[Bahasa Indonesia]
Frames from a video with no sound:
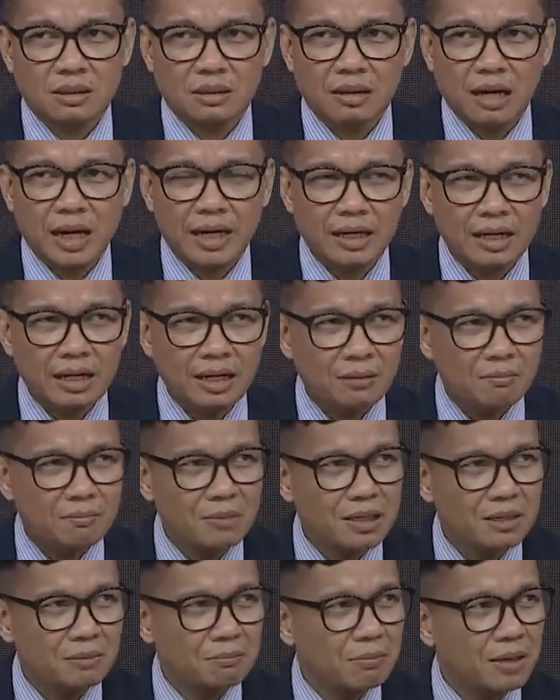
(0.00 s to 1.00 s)
adalah
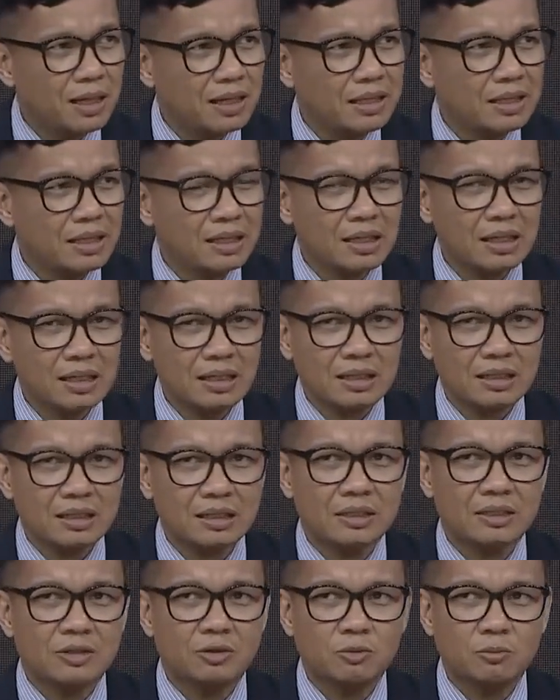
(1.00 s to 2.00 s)
mengembalikan
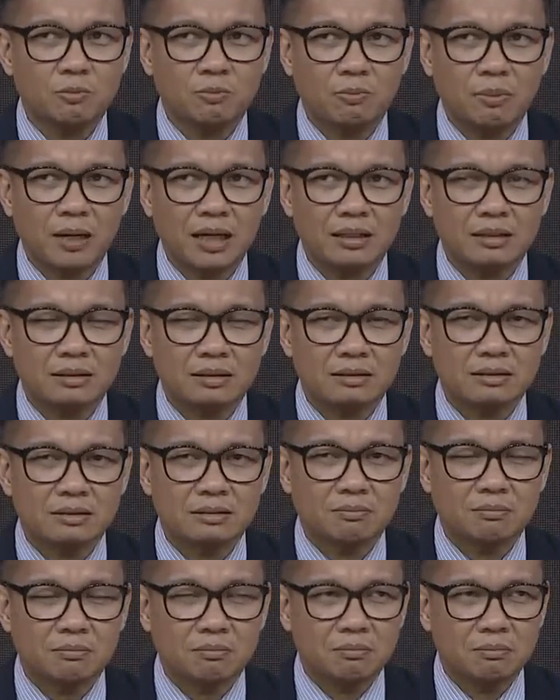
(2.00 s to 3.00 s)
kehidupan
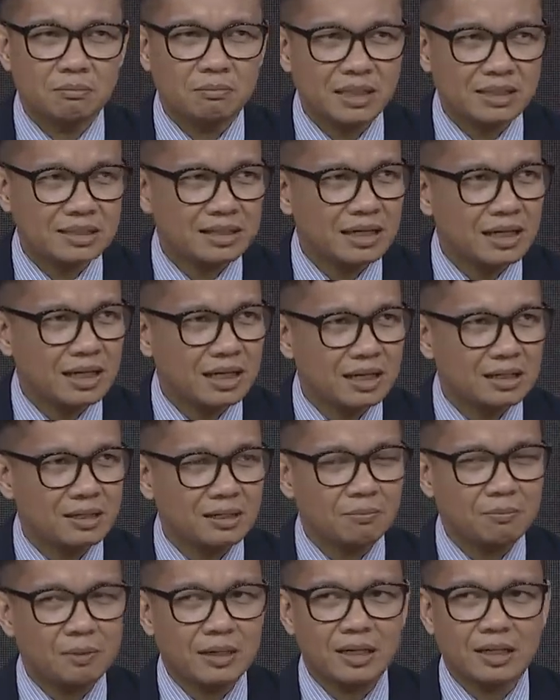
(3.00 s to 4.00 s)
masyarakat
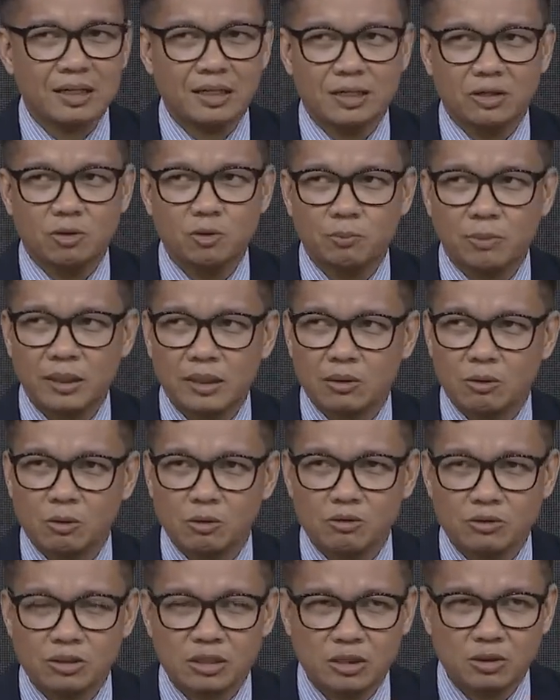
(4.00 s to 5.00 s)
kepada kehidupan
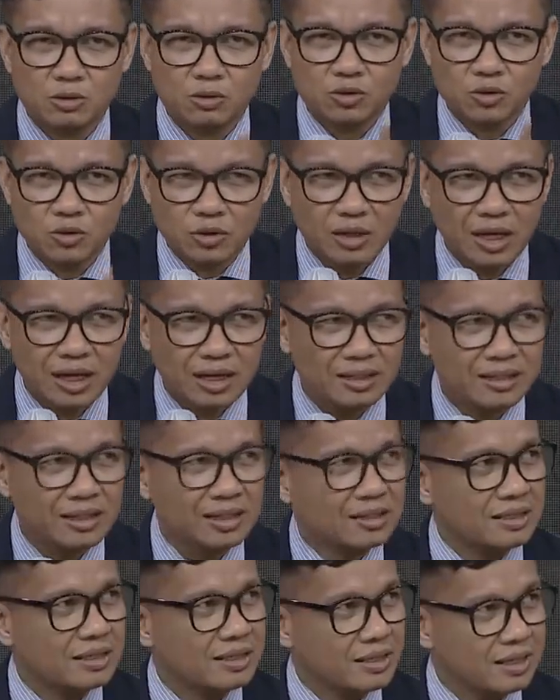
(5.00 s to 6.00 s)
konstitusional
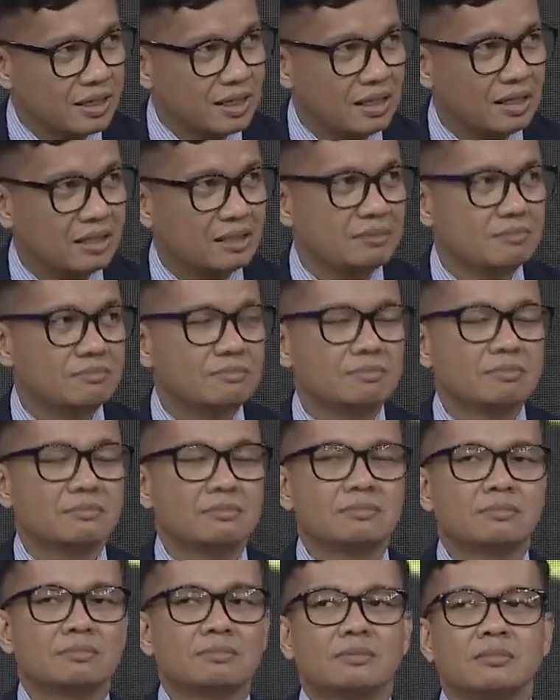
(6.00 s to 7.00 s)
yang ideal.
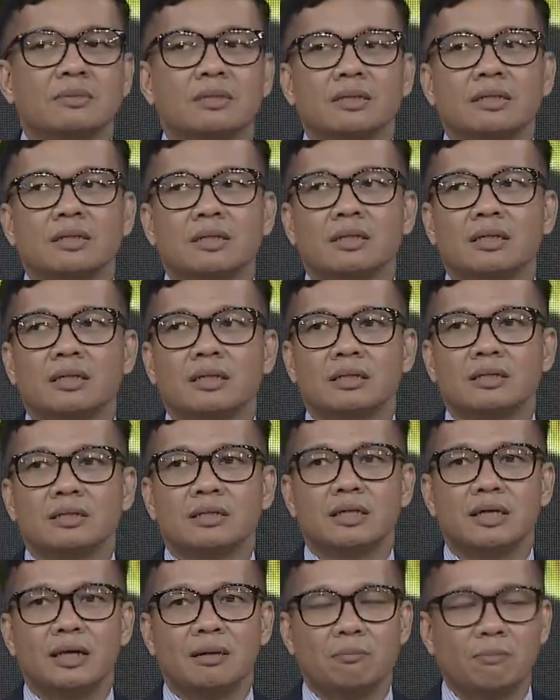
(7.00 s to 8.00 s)

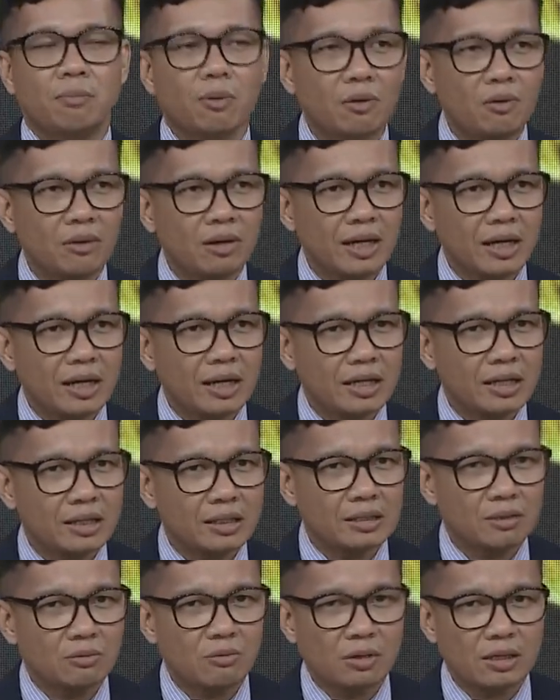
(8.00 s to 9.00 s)
Tidak boleh ada
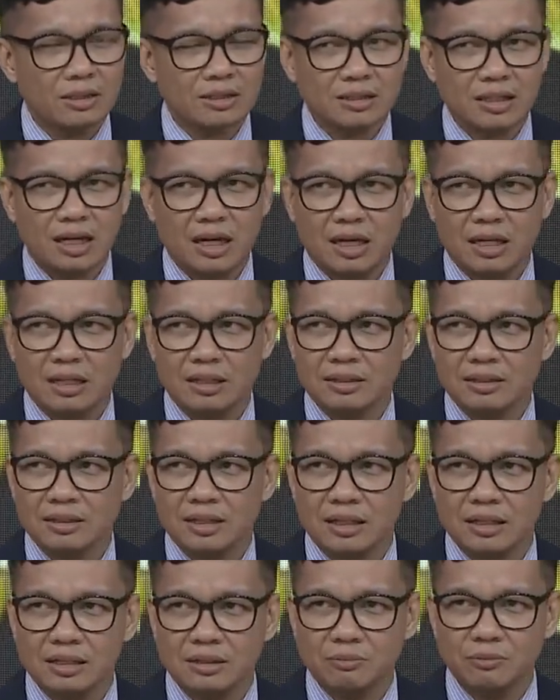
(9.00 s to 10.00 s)
kekuasaan
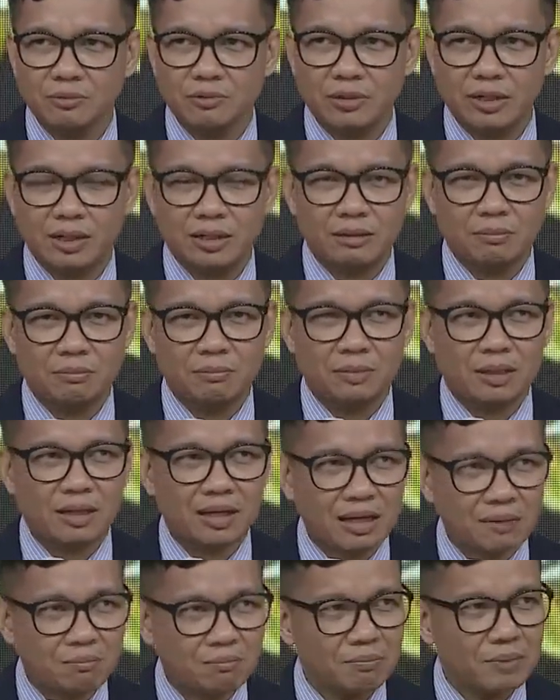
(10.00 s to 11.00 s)
yang kemudian
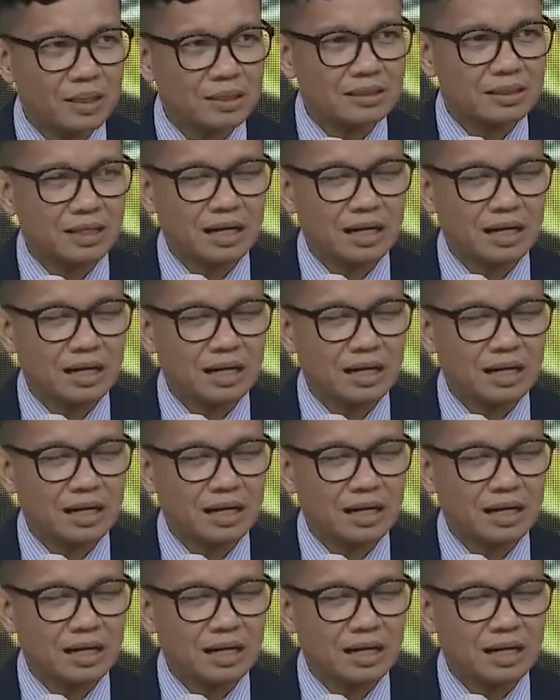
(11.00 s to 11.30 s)
merampas